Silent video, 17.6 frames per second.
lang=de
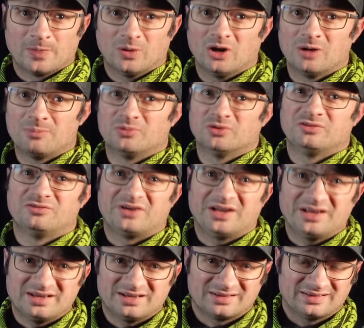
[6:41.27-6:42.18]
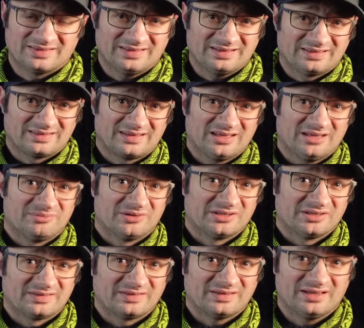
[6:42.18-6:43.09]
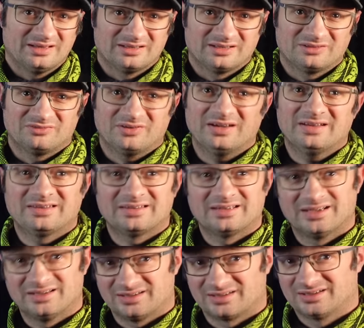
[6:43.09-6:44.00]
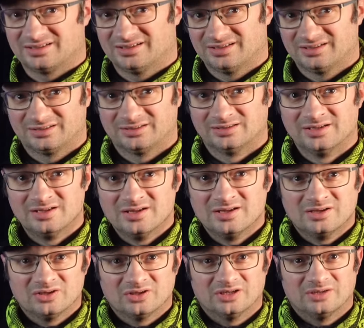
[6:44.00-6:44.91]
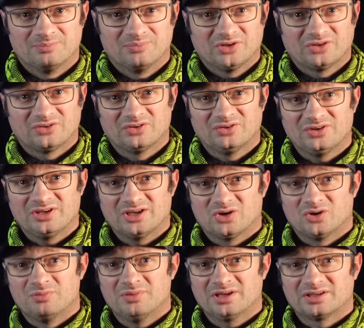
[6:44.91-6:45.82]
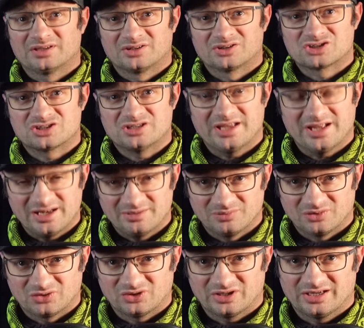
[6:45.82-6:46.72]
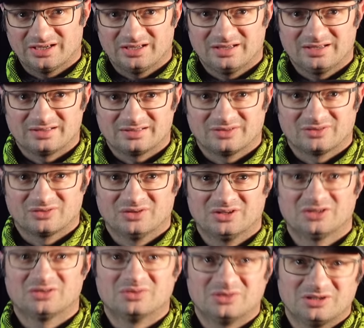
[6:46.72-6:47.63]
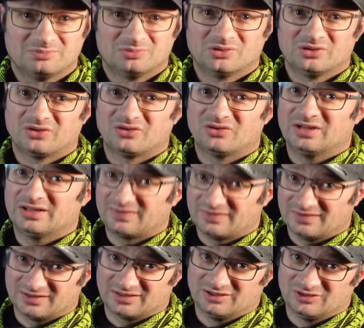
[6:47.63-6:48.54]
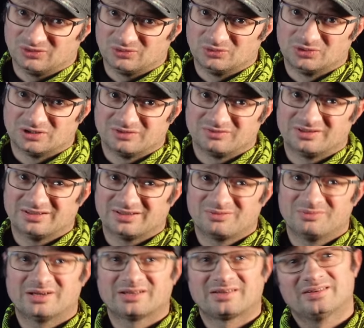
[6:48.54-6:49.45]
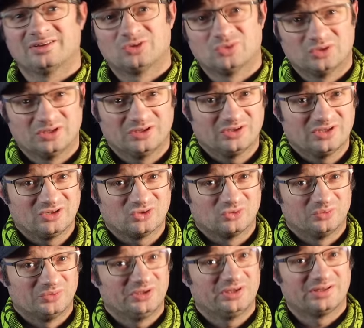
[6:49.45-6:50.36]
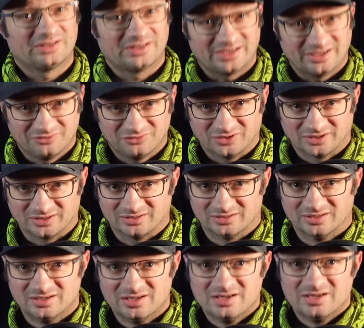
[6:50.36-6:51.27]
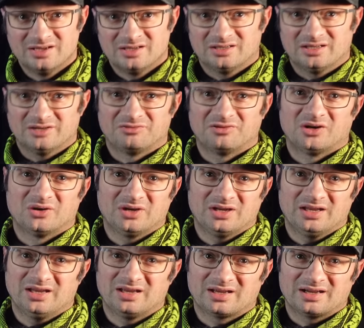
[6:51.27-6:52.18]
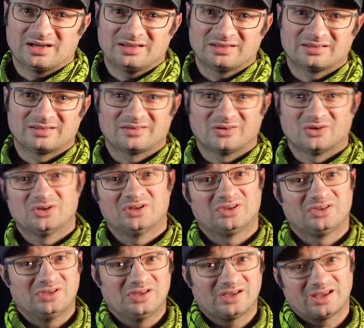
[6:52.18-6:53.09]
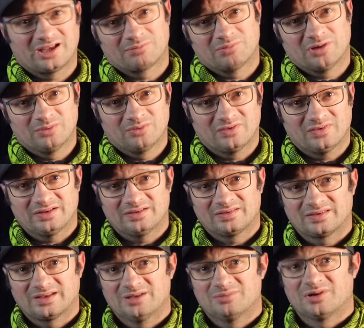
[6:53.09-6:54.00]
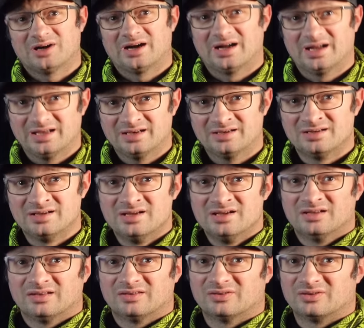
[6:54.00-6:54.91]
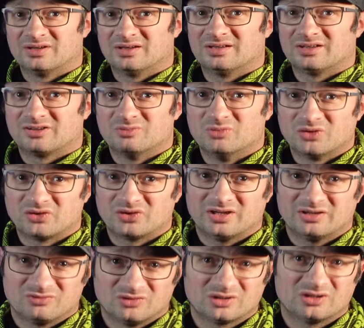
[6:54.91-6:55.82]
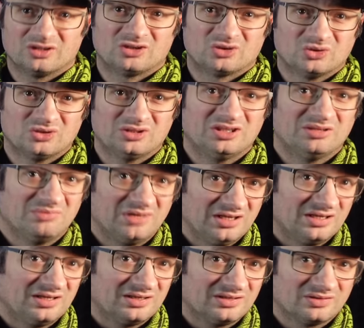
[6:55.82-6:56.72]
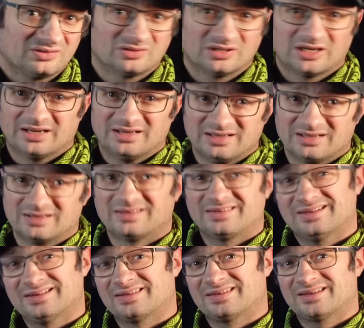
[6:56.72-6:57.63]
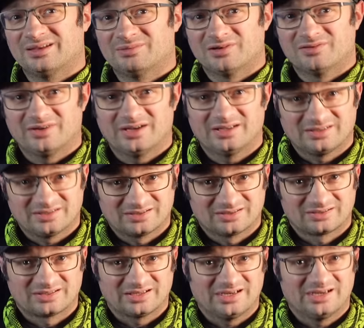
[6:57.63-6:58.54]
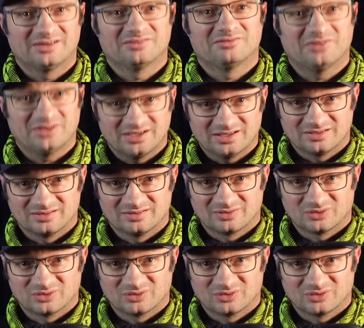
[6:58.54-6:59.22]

Ob und wann der Gesetzgeber das ändert, weiß leider keiner. Ähm, es sind hier auch mehrere Stellen beteiligt, also nicht nur die Bundesnetzagentur, und das macht es natürlich nicht unbedingt einfacher. Der VDE reicht das auch nicht direkt beim Gesetzgeber ein, sondern das muss halt wirklich durch die Medien an den Gesetzgeber weitergetragen werden.